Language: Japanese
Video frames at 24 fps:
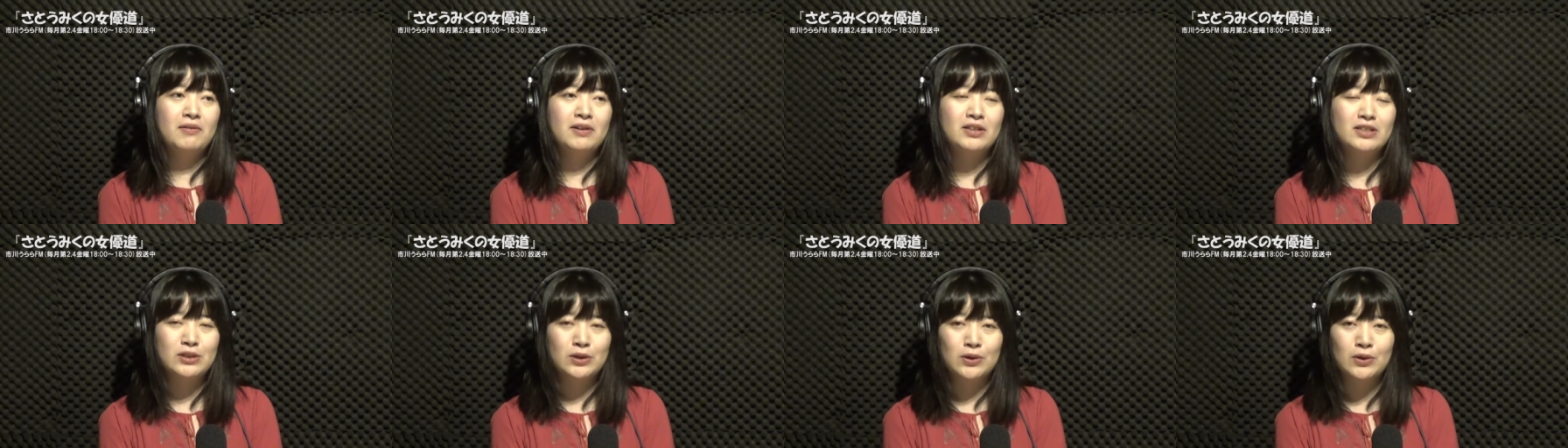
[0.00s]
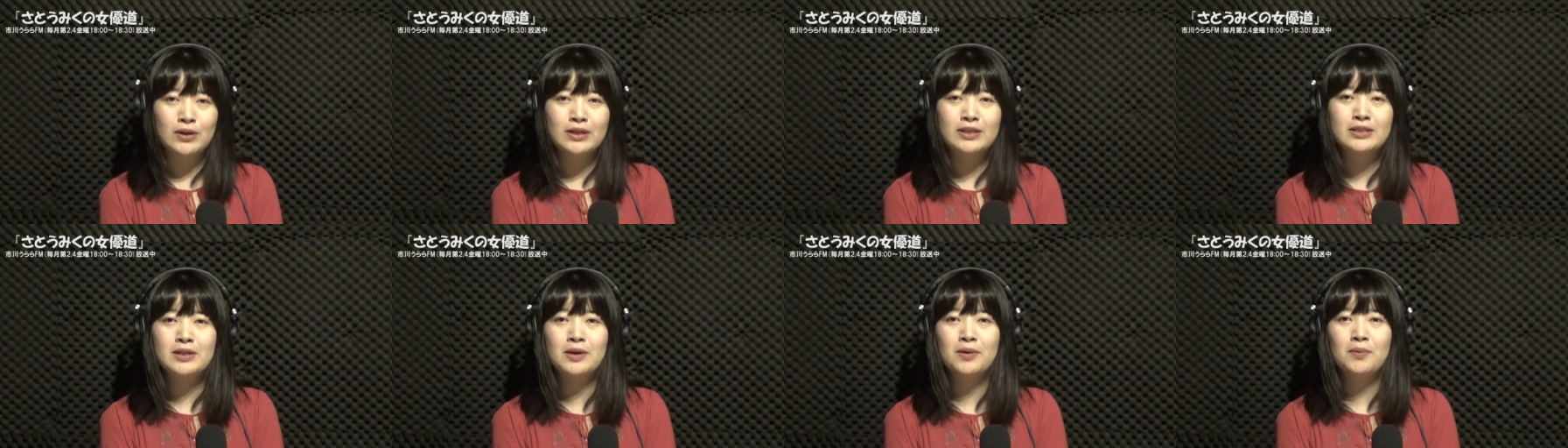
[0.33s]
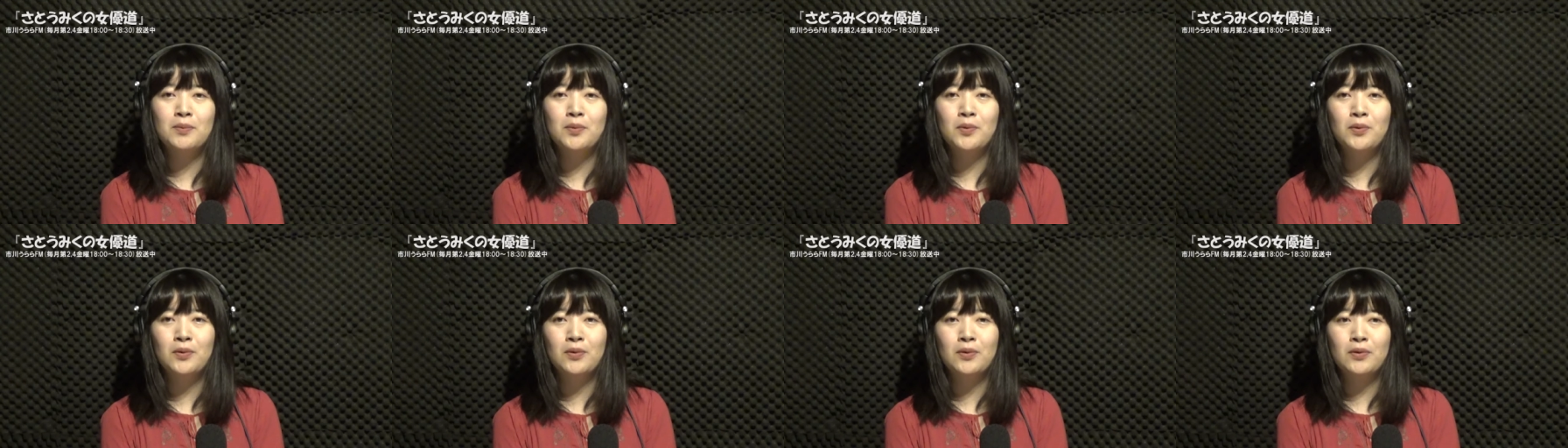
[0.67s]
しおりちゃ
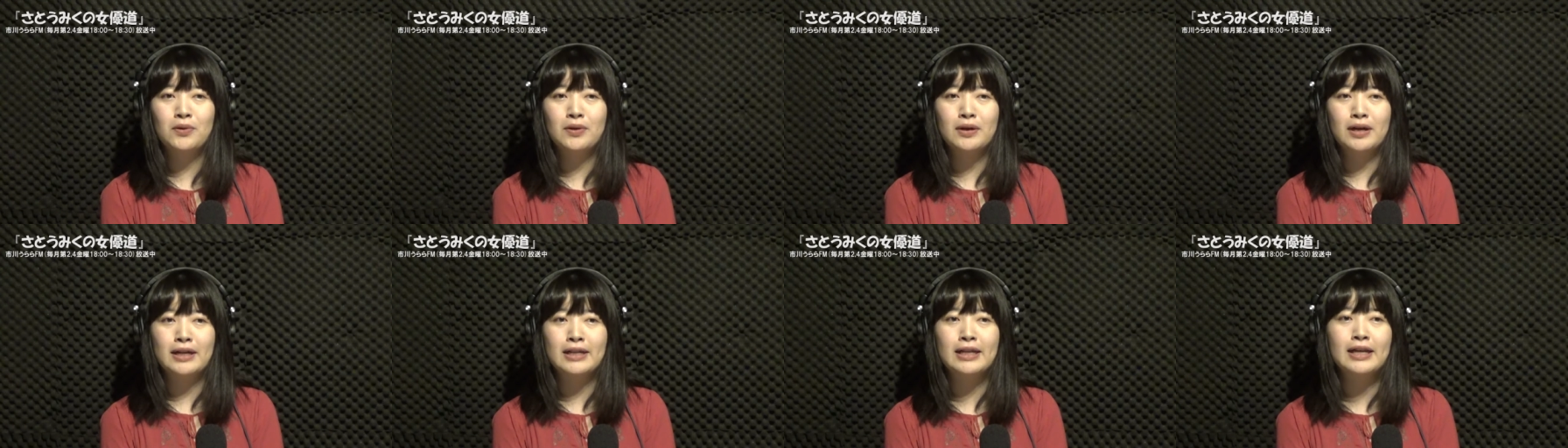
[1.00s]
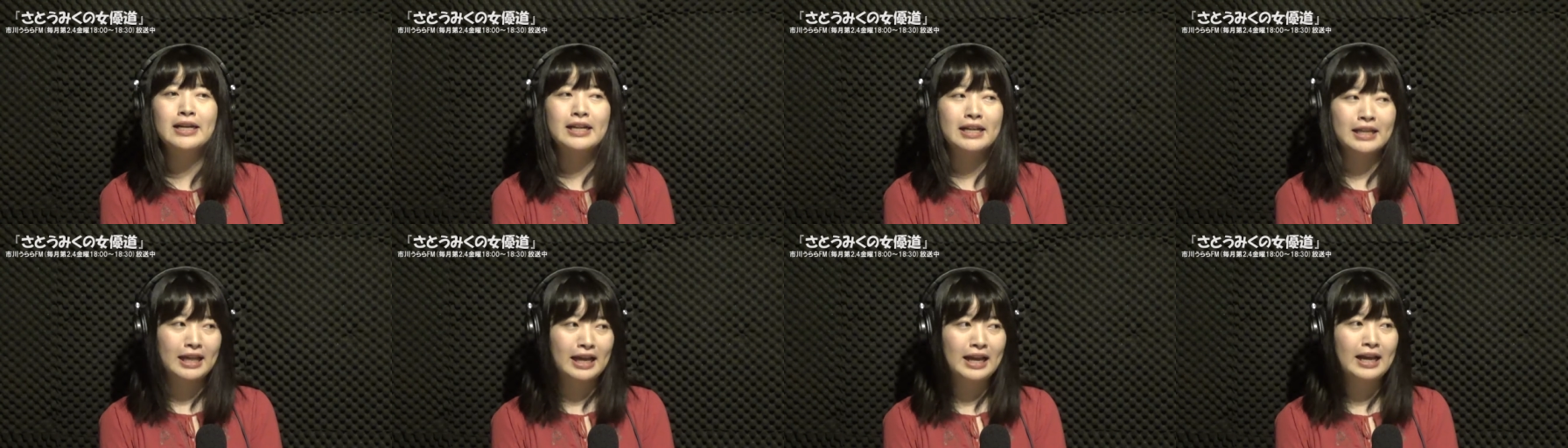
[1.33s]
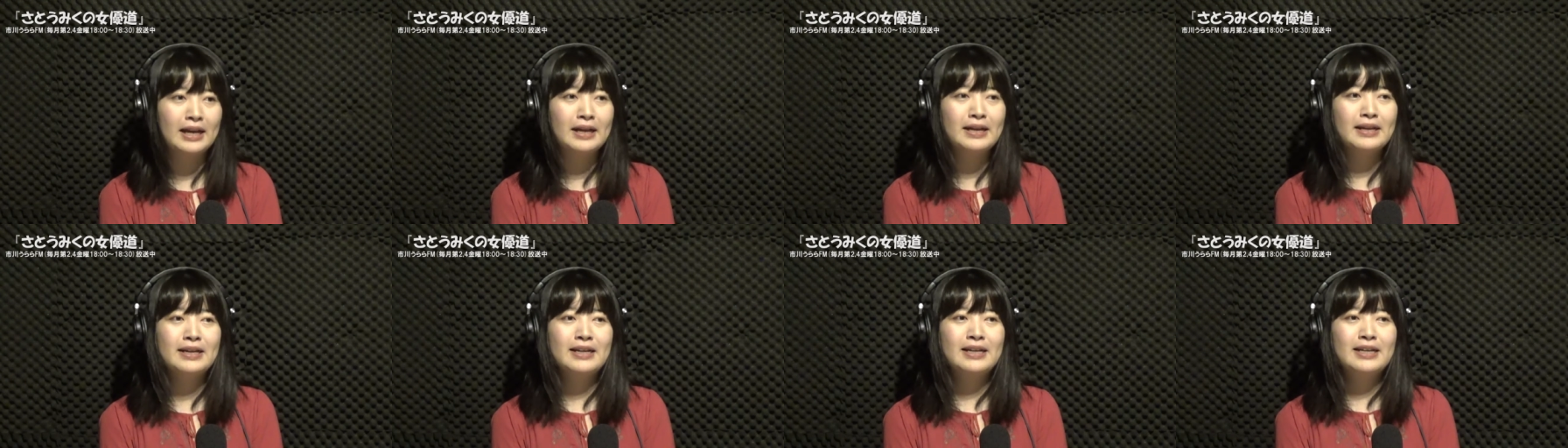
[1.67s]
んもかなり
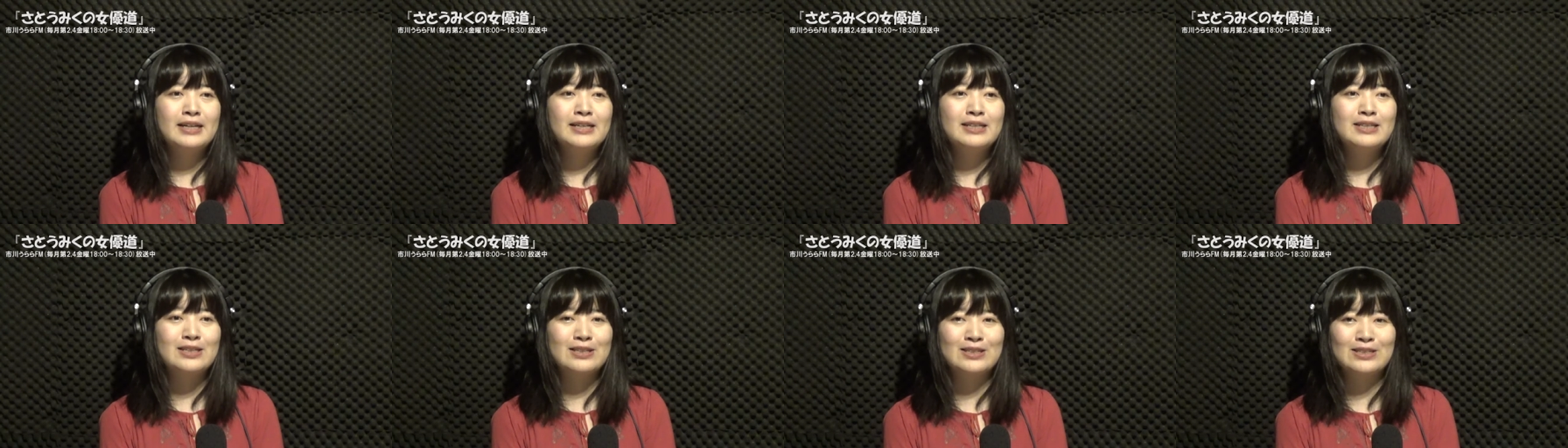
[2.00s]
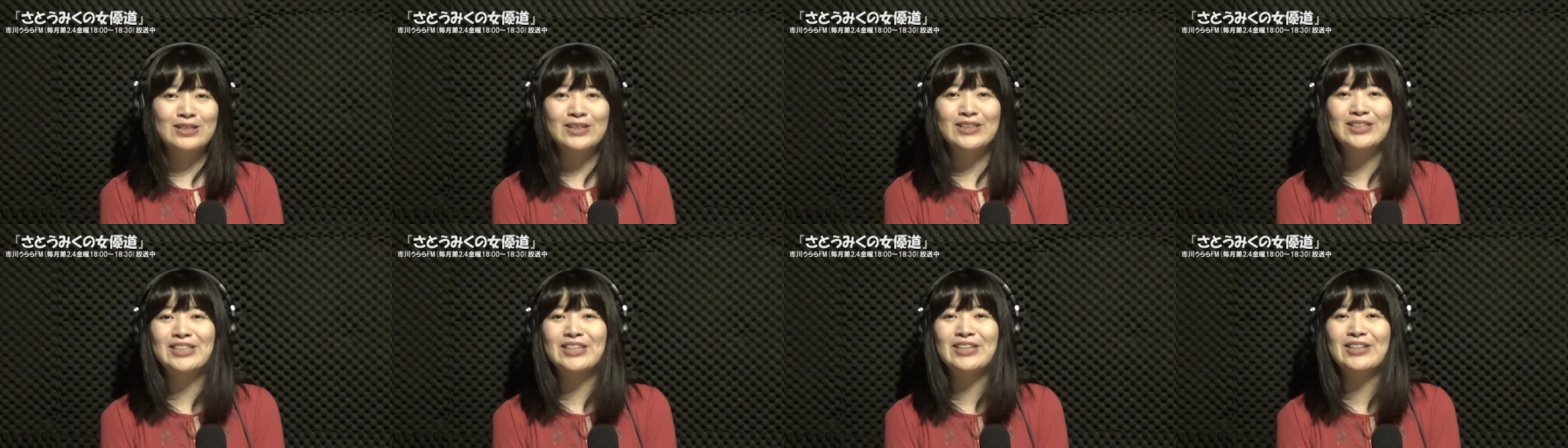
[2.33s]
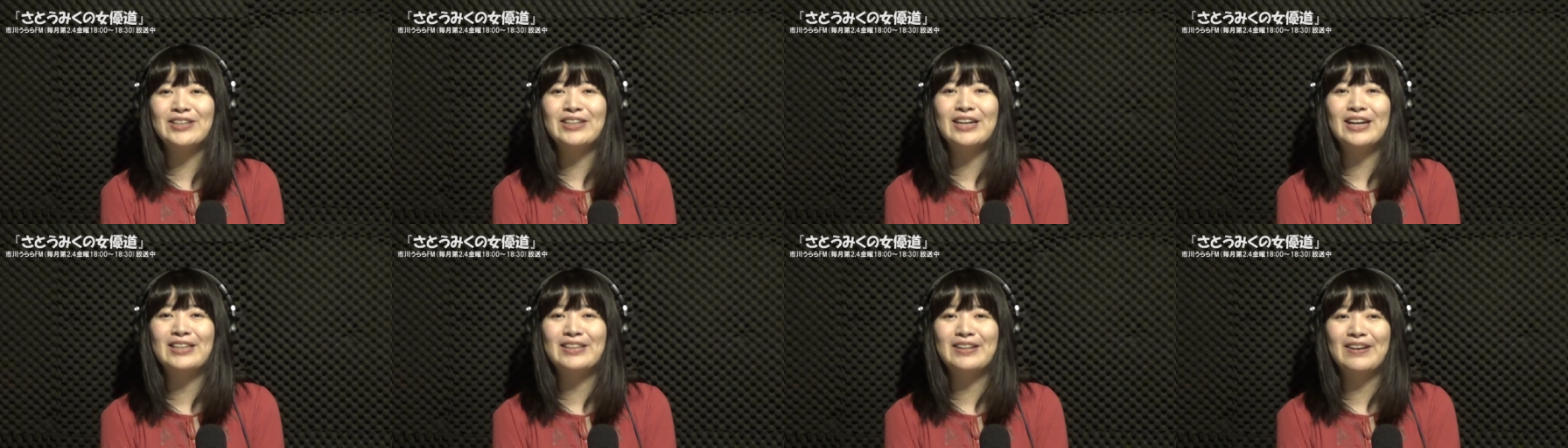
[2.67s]
ね緊張す
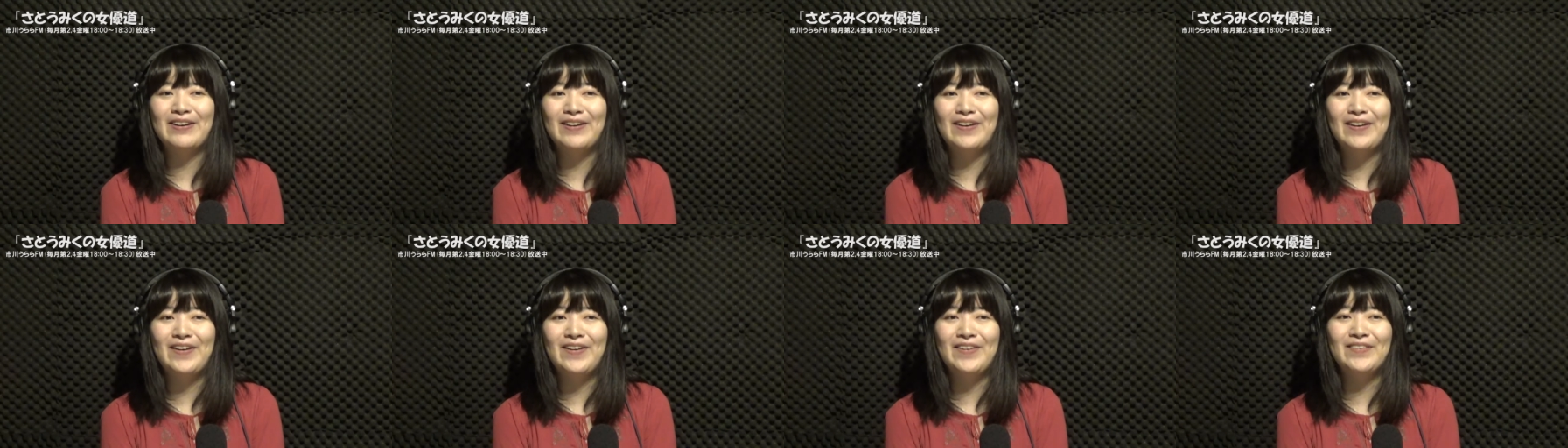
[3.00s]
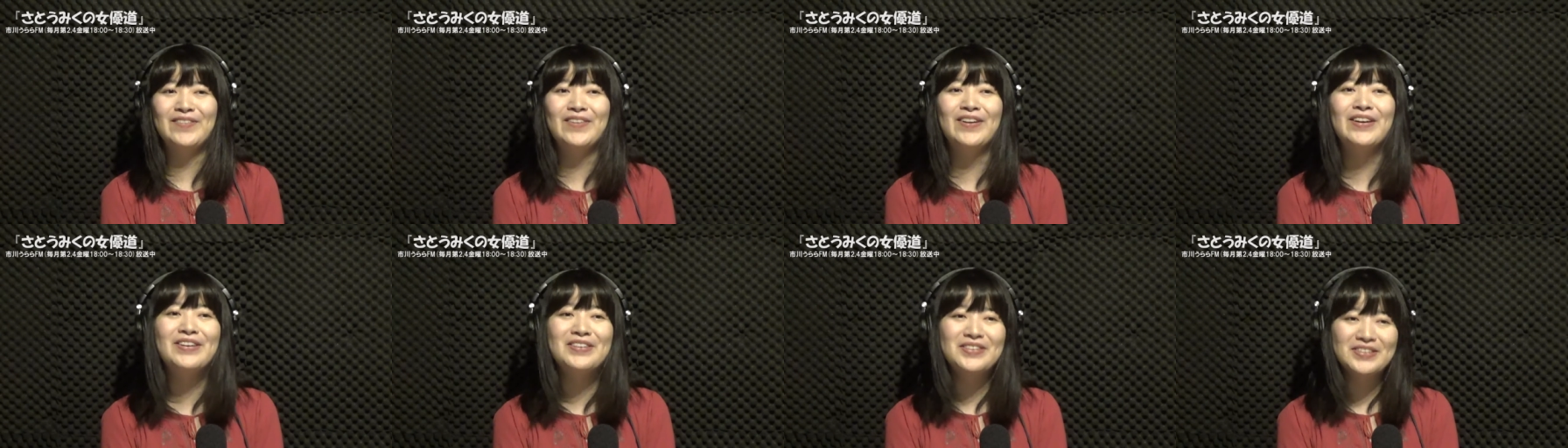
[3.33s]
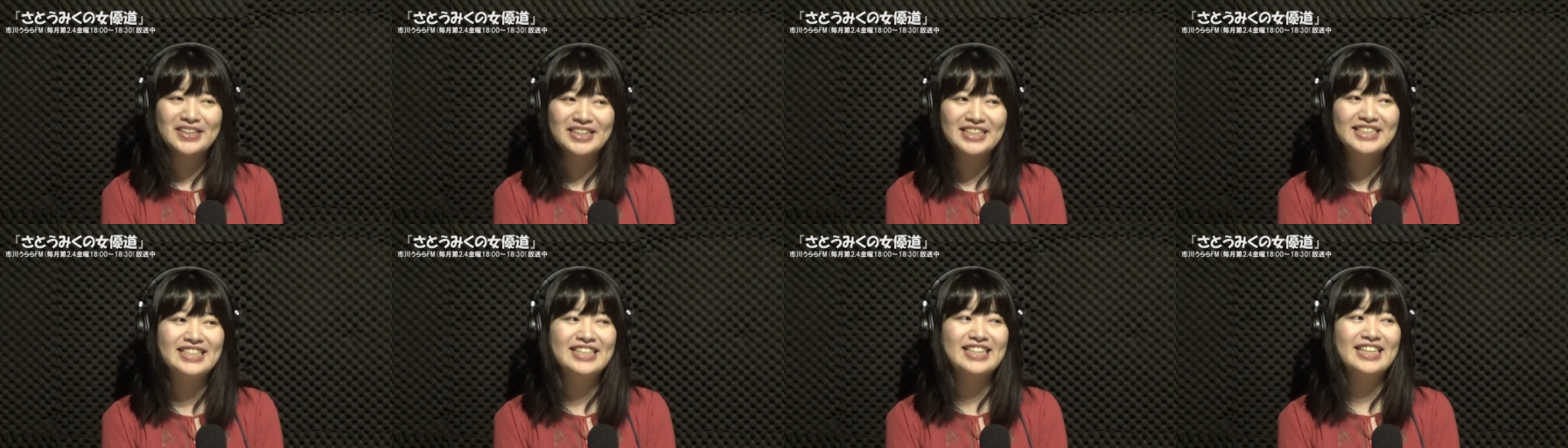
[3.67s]
るかと思い
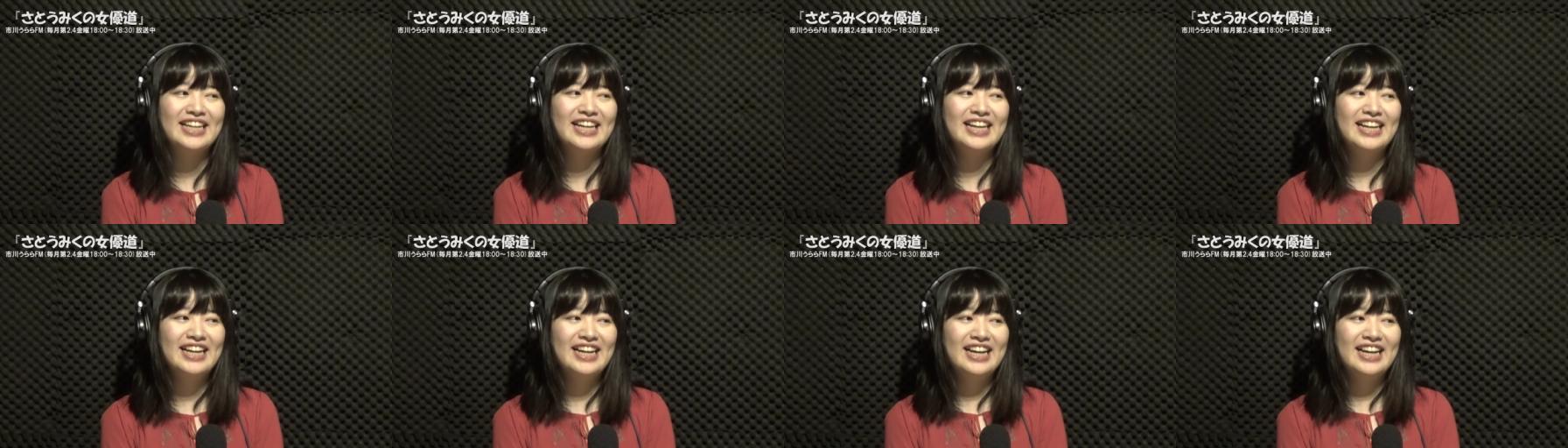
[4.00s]
ます。